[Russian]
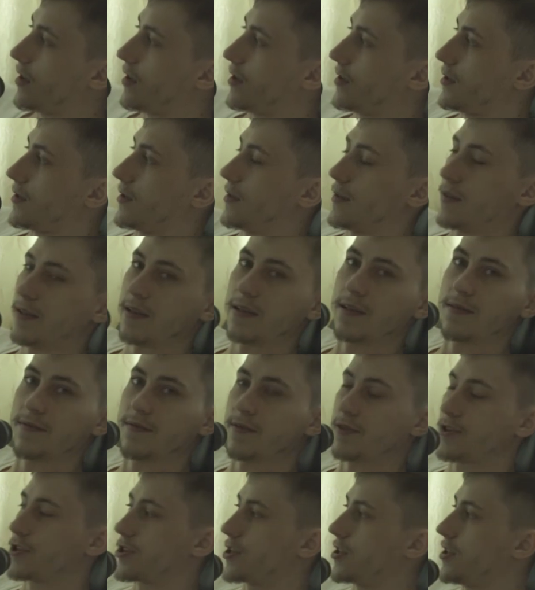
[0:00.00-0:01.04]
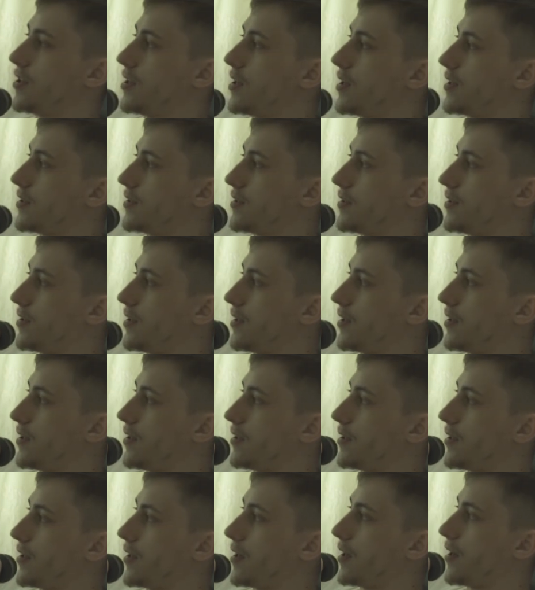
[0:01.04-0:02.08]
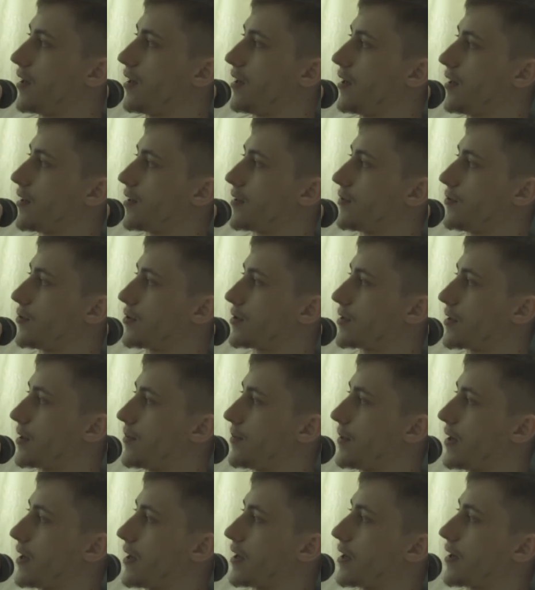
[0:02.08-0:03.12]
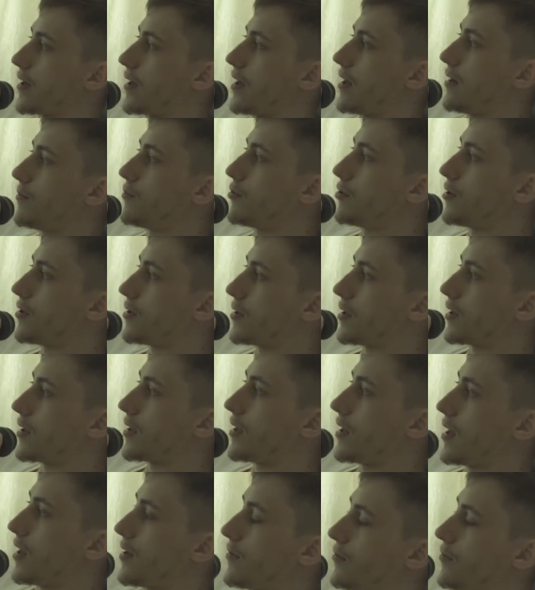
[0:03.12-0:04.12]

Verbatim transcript: это на движке сделано, или это вот сама игра будет такая. И